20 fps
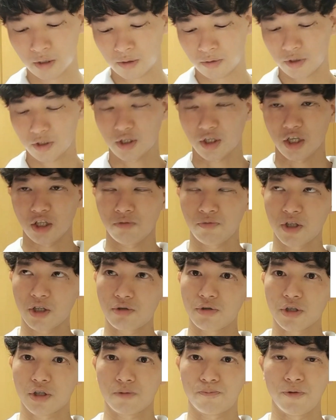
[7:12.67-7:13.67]
だから泉田
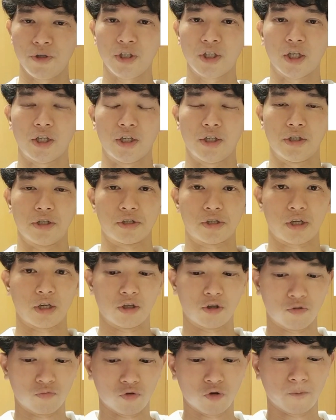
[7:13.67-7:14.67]
君はスプリンターなんですけれ
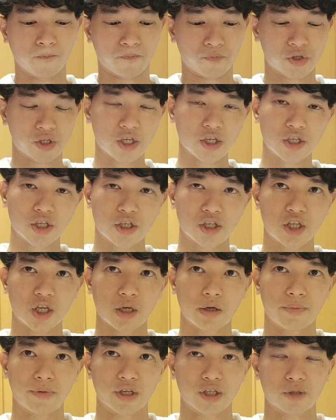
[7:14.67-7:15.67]
ども、自転車自
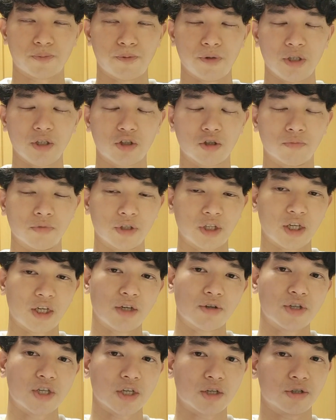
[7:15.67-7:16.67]
体はまスプリントもでき
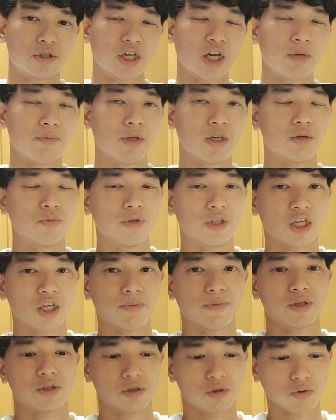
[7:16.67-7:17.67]
るし、クライミングもでき
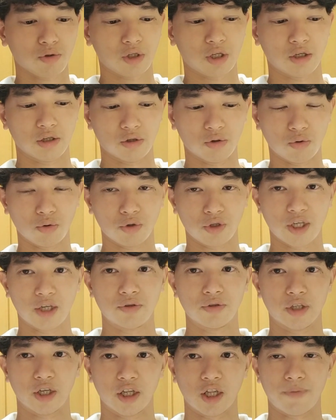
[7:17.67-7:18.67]
ますよっていう
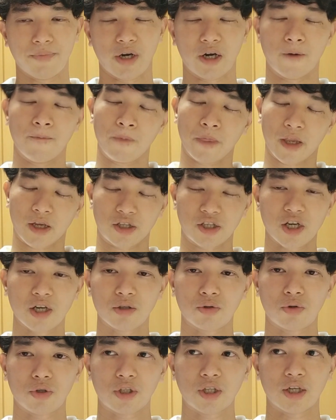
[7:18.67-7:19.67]
オールラウンダーな、まあ、
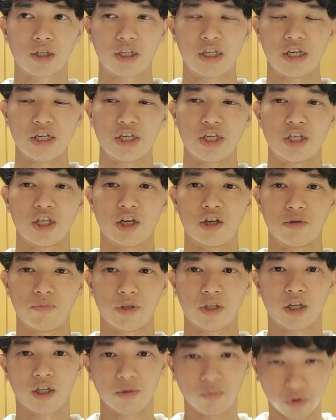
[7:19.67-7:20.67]
ジャイアントで言ったら TCR
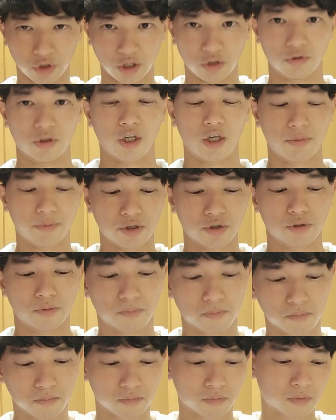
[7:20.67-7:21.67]
みたいなモデルになります。
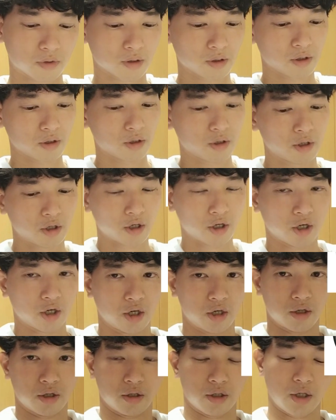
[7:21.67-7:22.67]

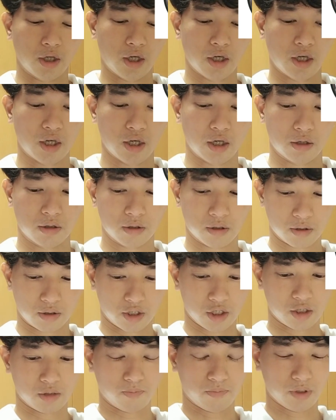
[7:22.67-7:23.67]
で、
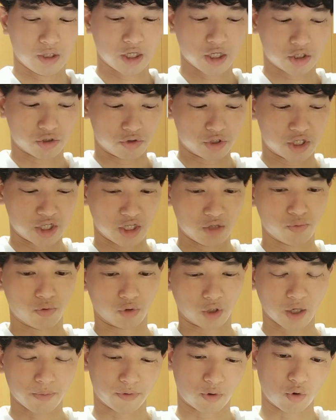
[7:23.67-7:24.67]
BH の
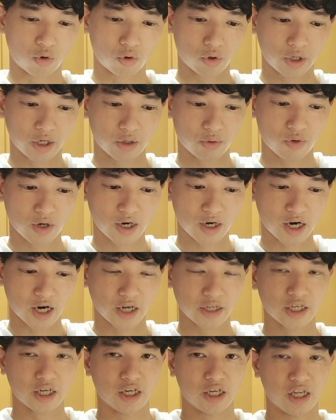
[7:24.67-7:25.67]
G4、多分これは
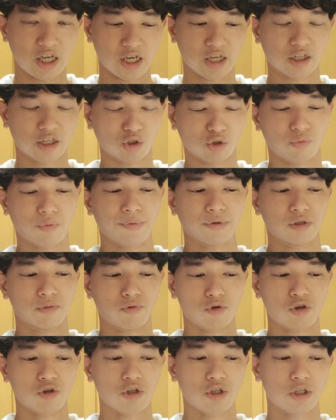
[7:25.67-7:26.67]
かなりレアだと思います。
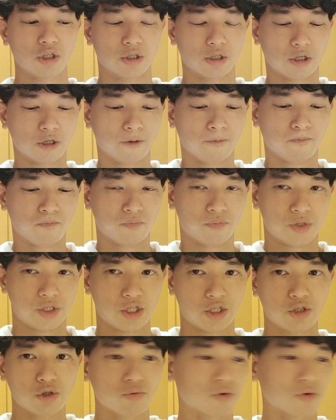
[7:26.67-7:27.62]
僕、実